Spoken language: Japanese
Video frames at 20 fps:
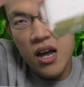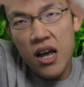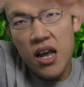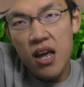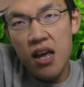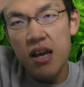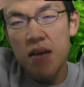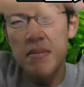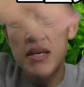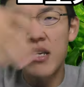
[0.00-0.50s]

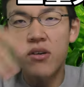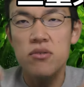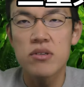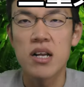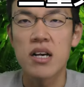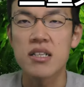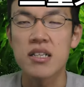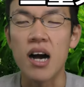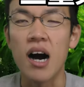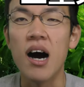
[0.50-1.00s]
す蛇の
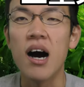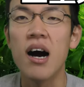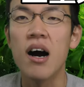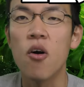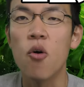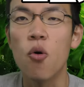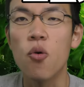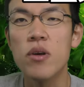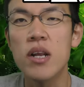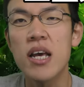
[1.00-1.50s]
中
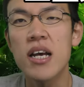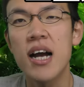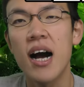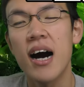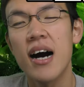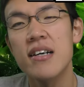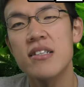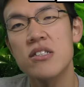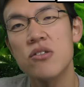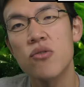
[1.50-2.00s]
骨
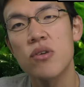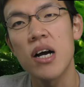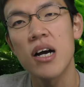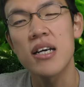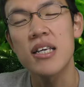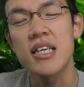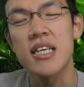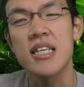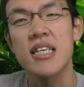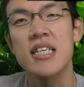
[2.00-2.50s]
があるの
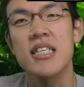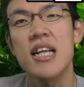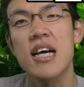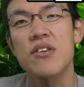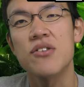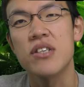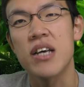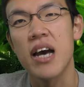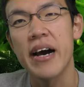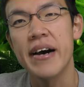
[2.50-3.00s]
か気にな
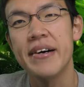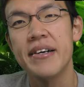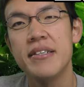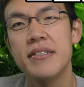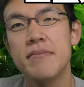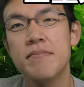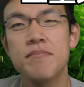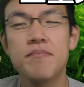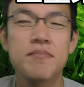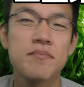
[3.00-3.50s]
るや
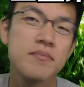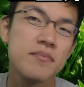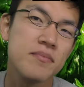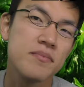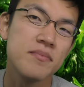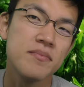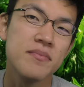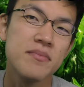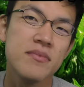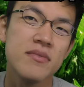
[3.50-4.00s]

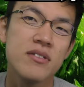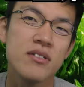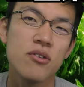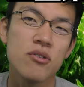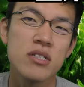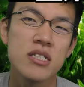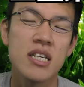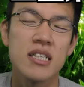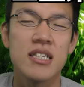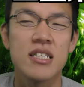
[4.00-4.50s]
うん
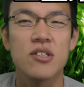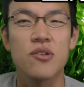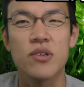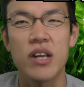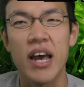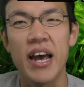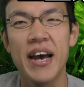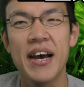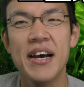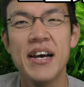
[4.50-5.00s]
どっちなんでしょう
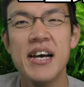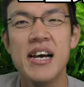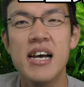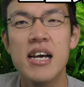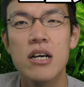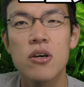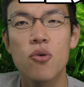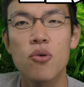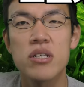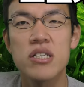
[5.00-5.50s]
ね
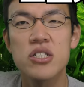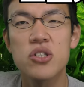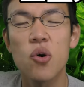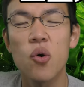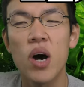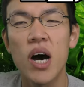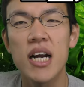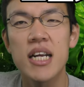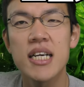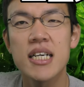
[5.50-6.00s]
ご視
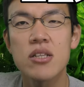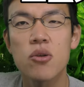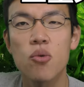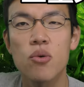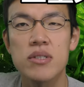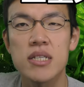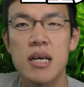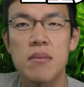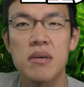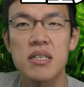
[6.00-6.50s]
聴ありがとう
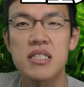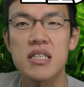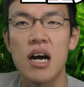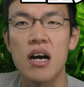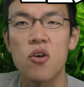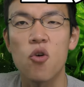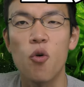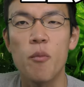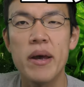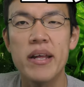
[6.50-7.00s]
ございました
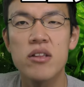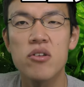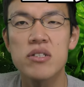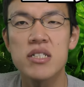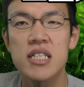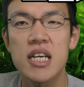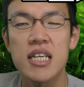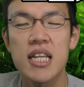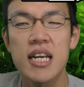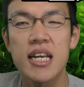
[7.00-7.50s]
コメント
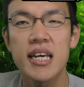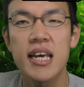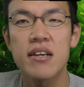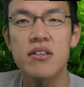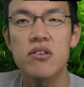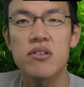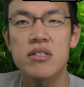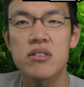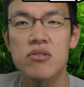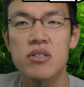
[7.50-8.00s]
していただける
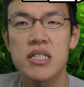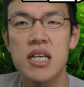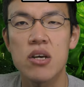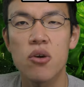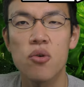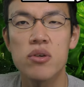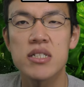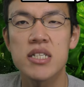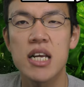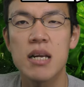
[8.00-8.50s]
とそしてよ
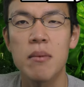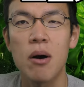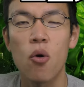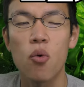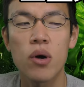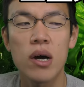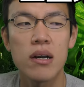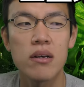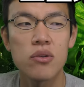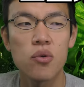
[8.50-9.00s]
ろしければ
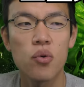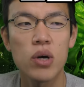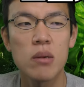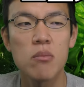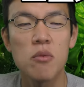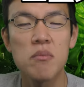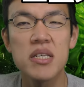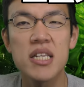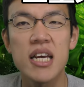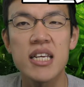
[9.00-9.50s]
他の動画
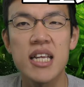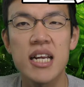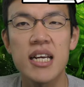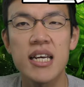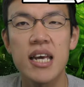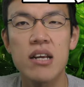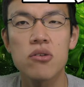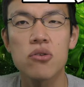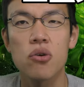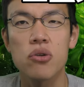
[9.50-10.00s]
も見ていただ
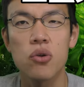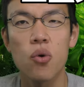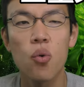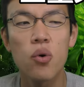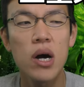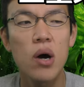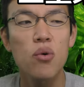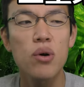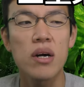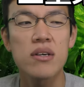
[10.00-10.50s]
けると動
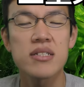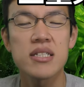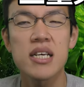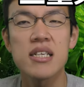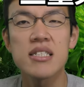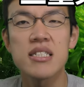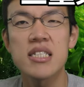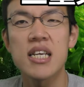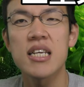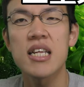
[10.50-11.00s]
画を拡
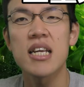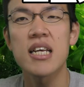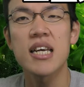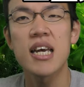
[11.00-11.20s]
散していただ